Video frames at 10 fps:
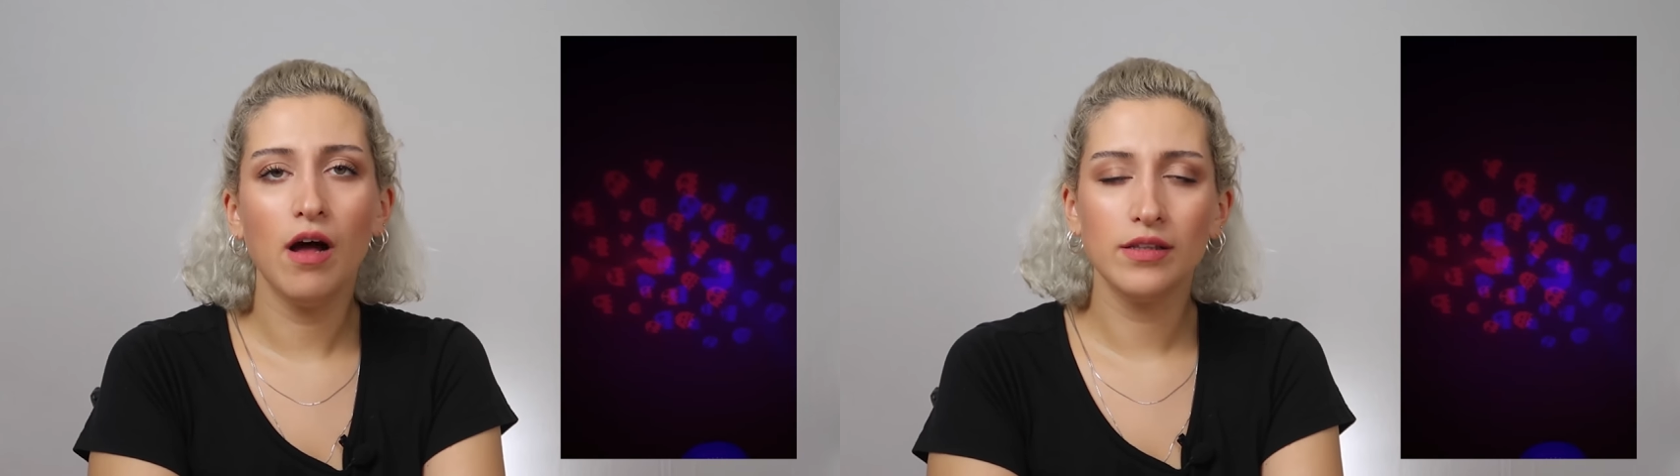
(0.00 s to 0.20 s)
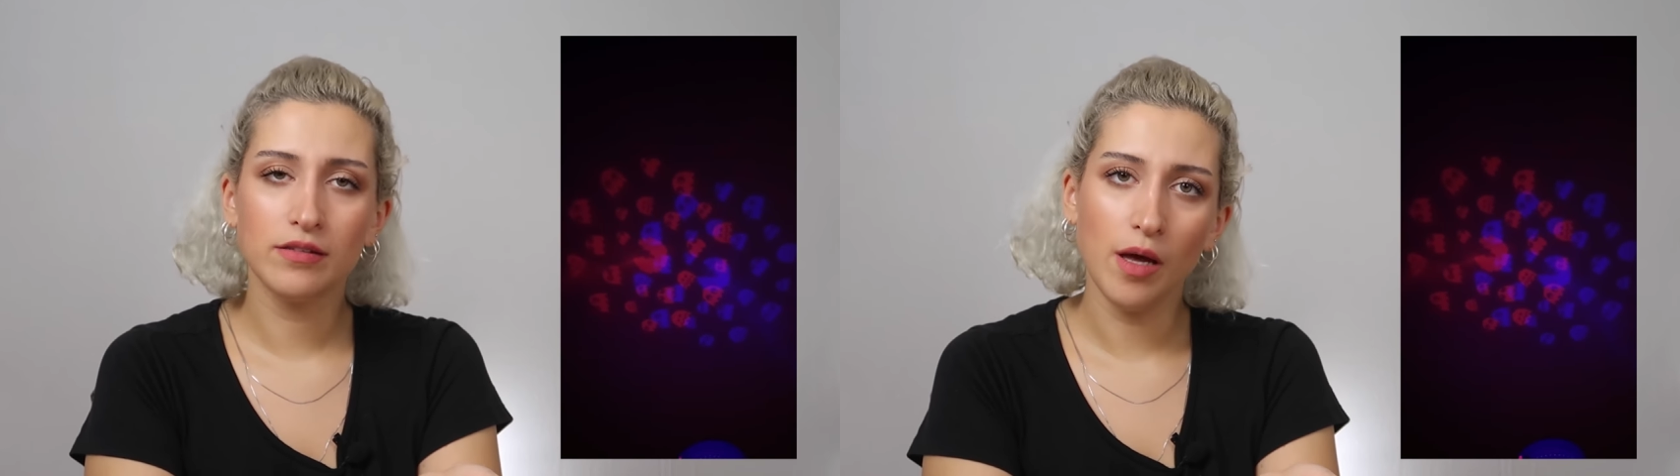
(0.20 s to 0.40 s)

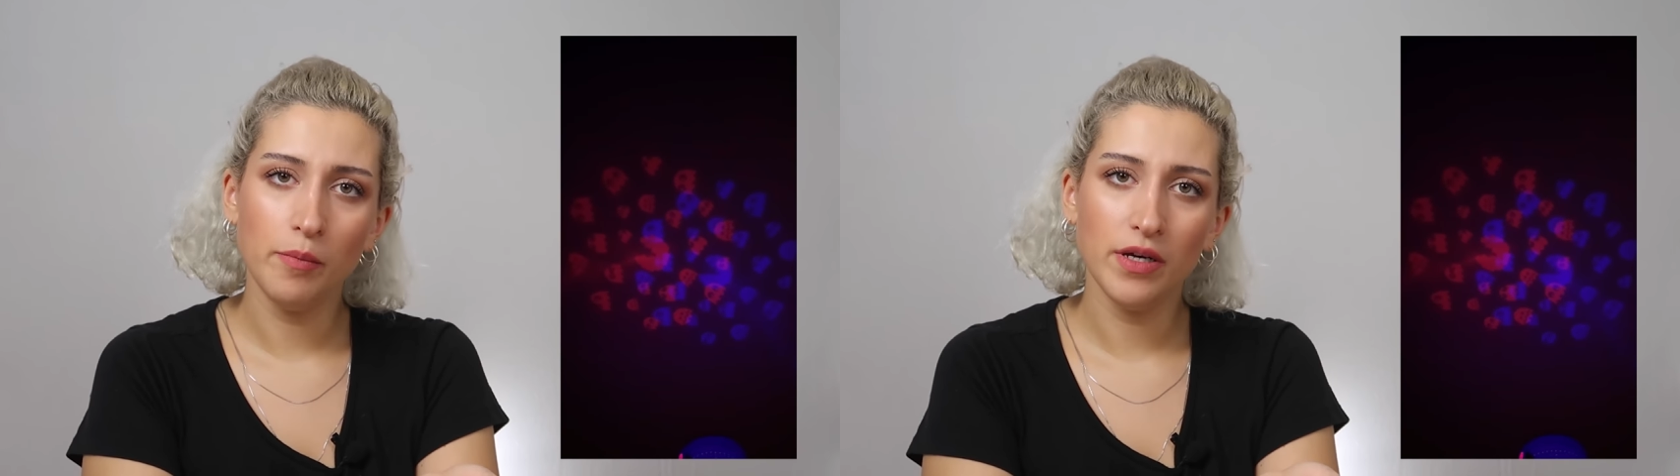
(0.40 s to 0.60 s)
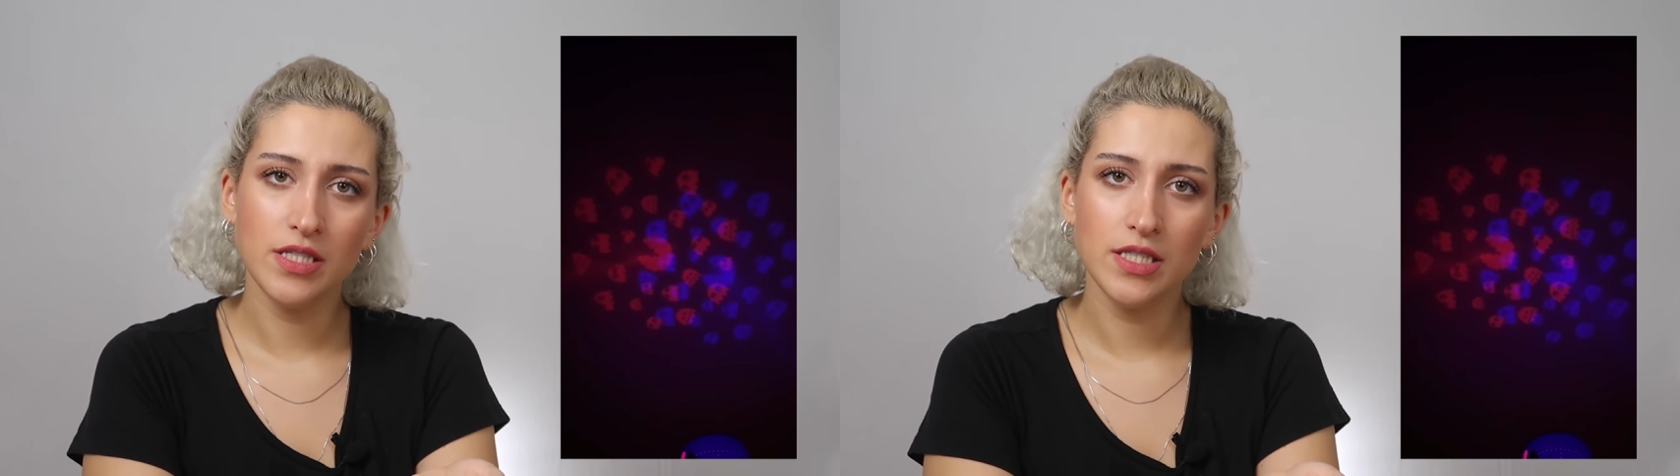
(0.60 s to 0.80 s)
Alttan
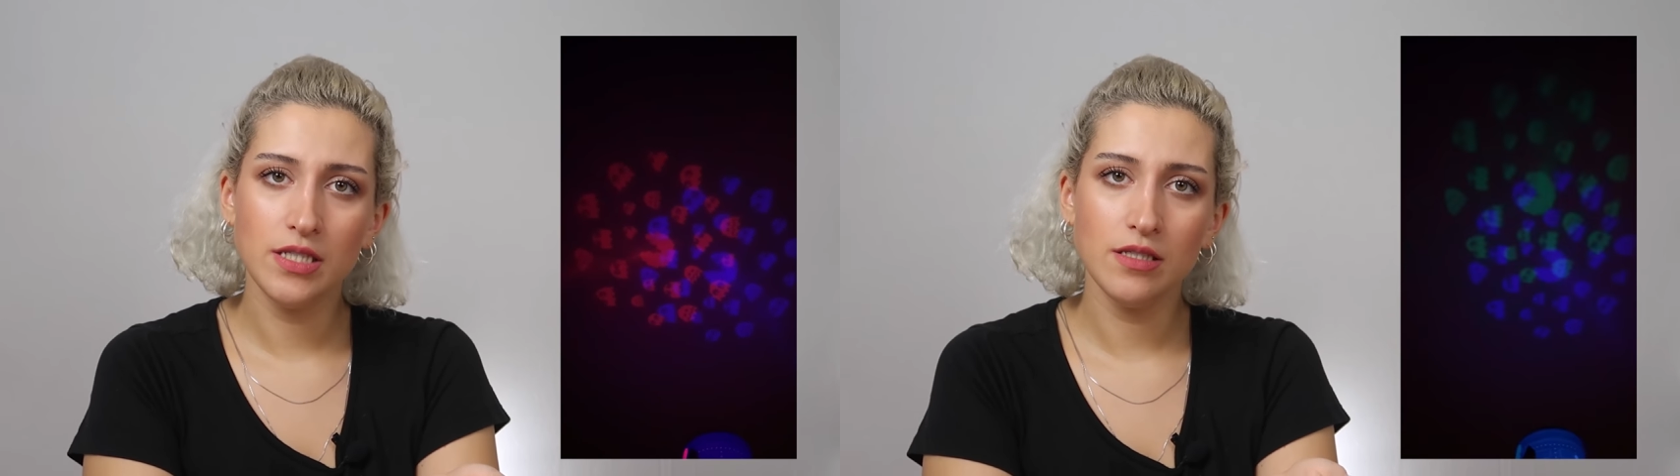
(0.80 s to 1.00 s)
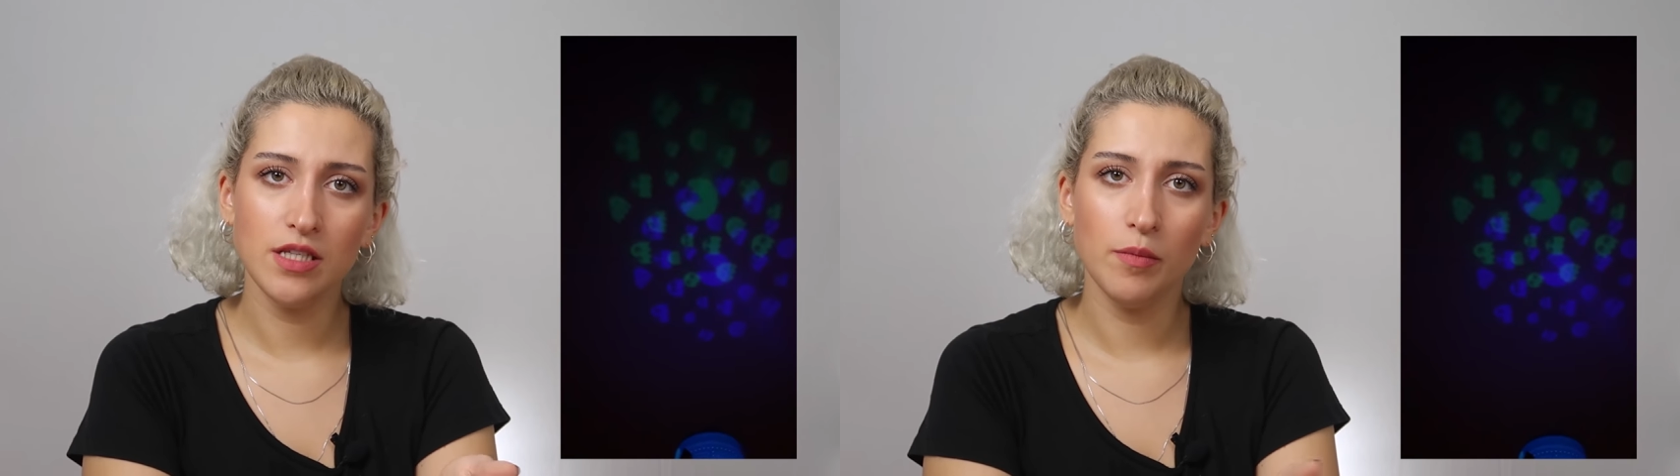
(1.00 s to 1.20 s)

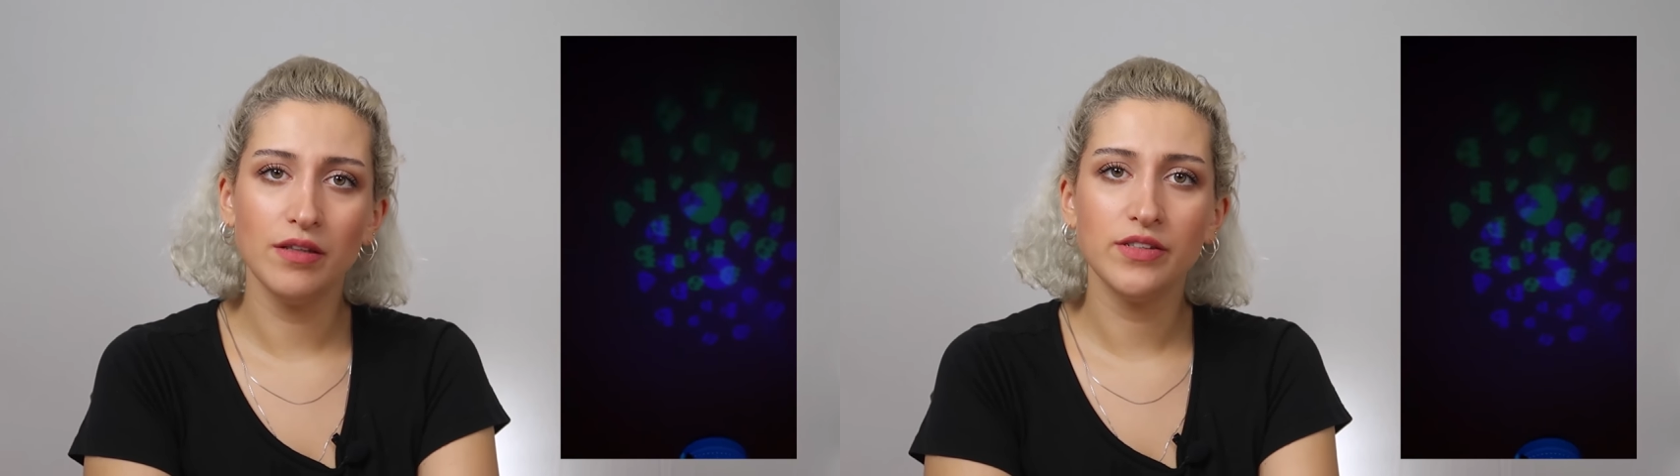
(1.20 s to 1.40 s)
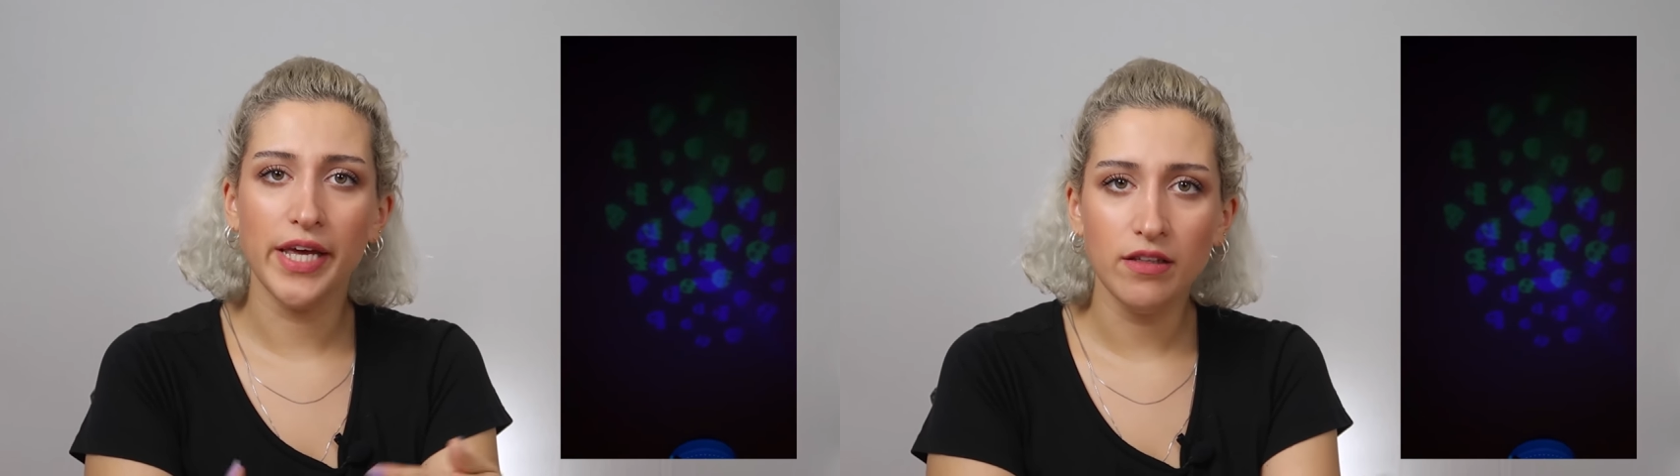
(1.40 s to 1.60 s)
bastığınız
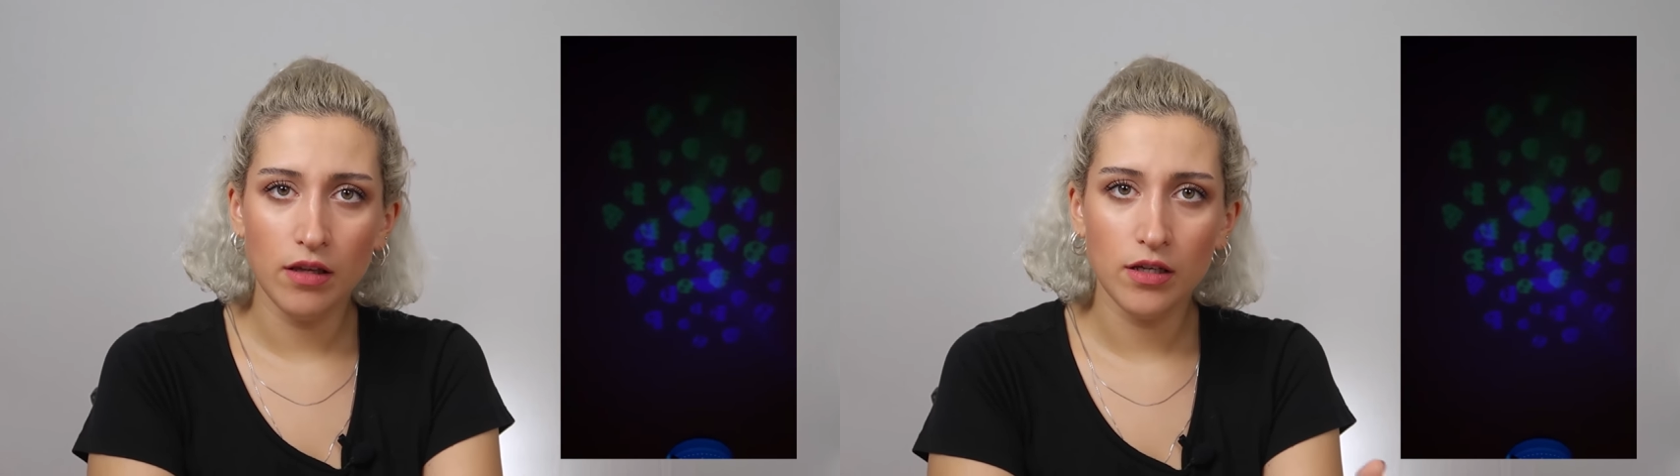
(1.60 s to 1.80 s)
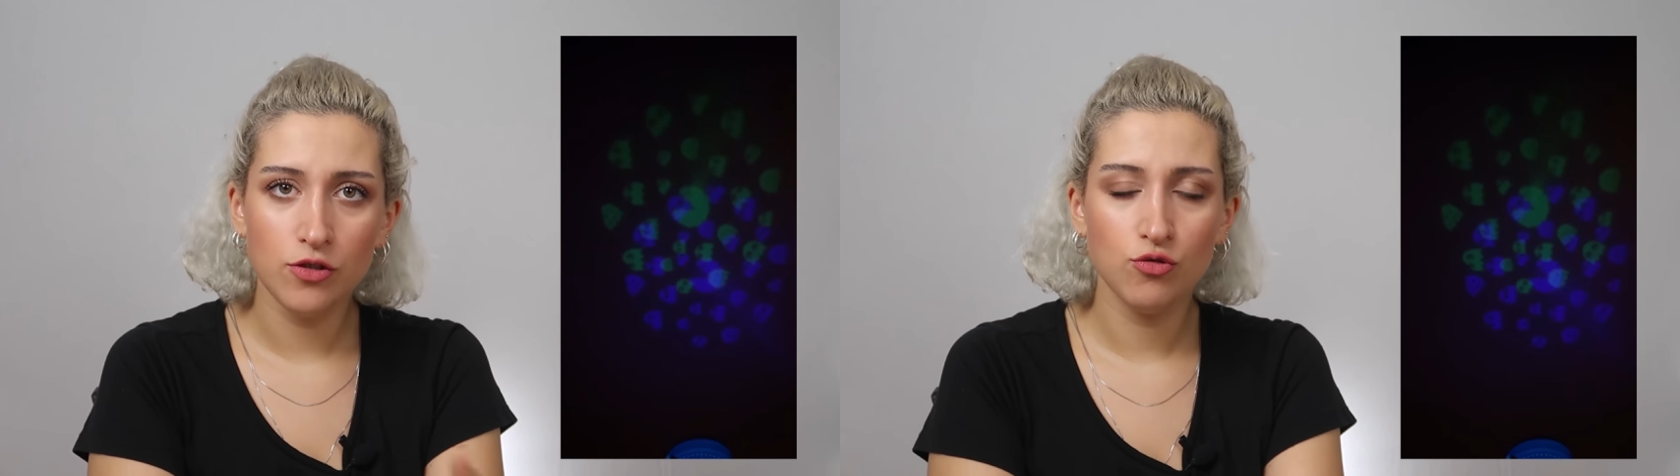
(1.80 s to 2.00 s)
zaman renk
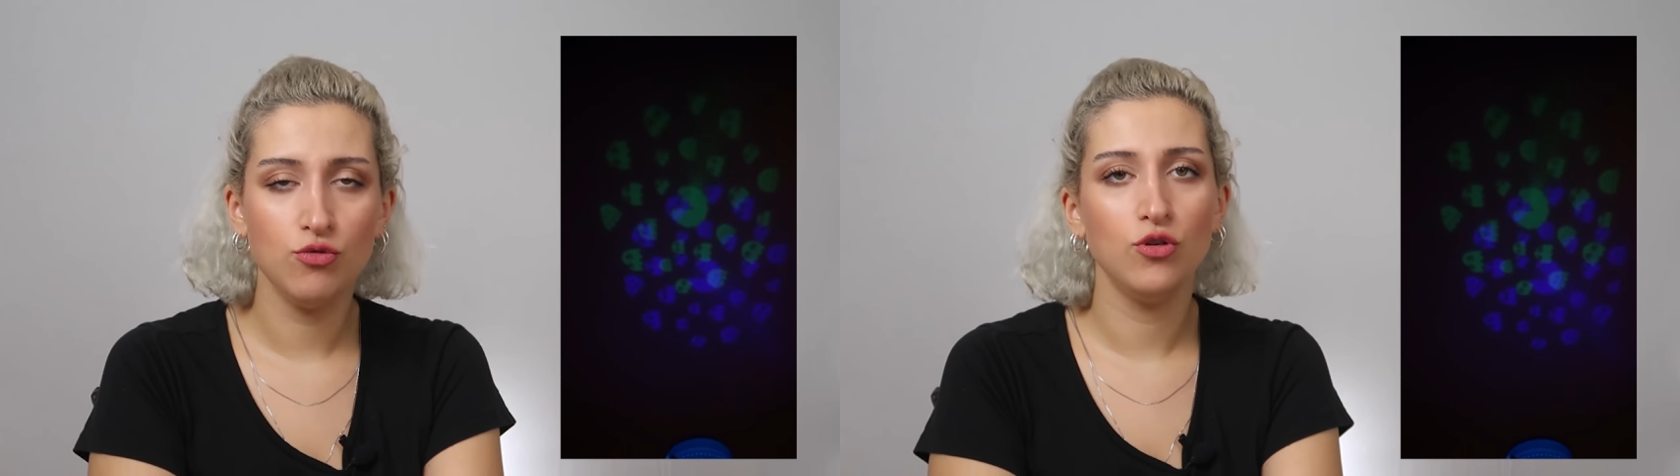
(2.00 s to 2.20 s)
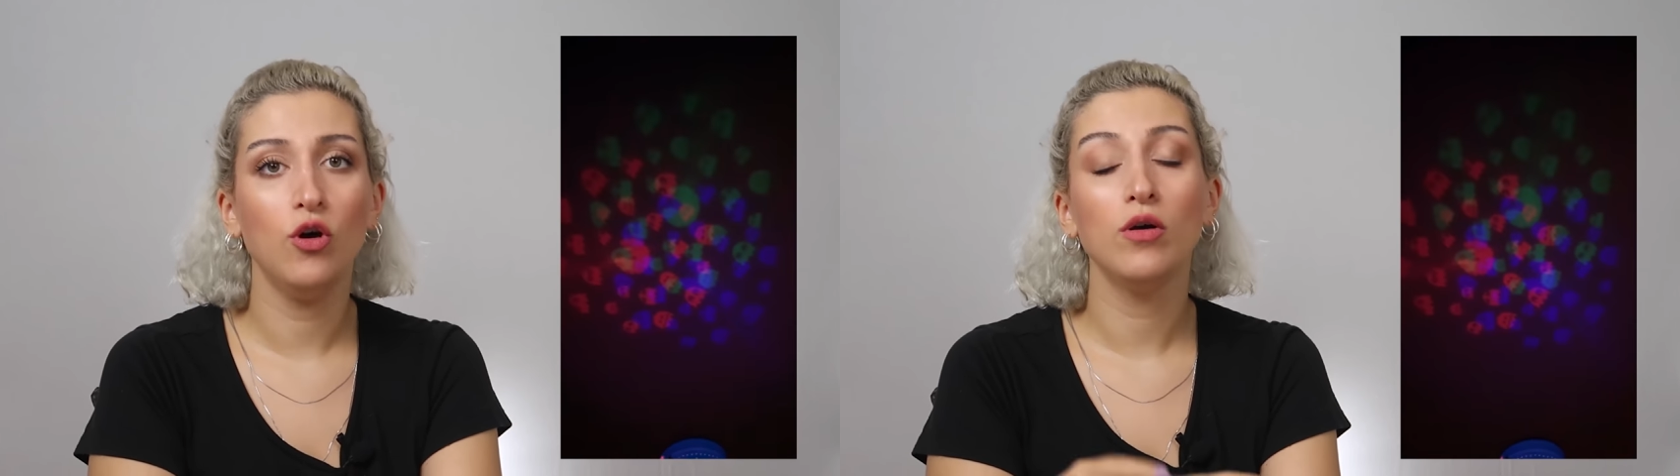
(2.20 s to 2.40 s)

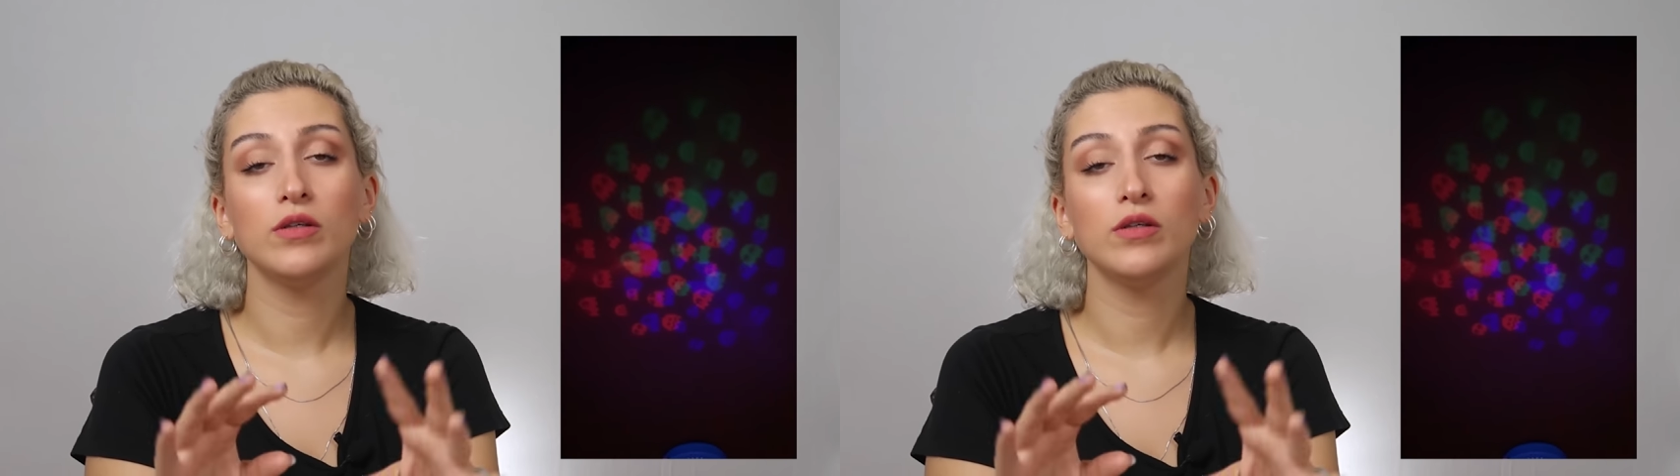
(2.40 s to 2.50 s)
değiştiriyor.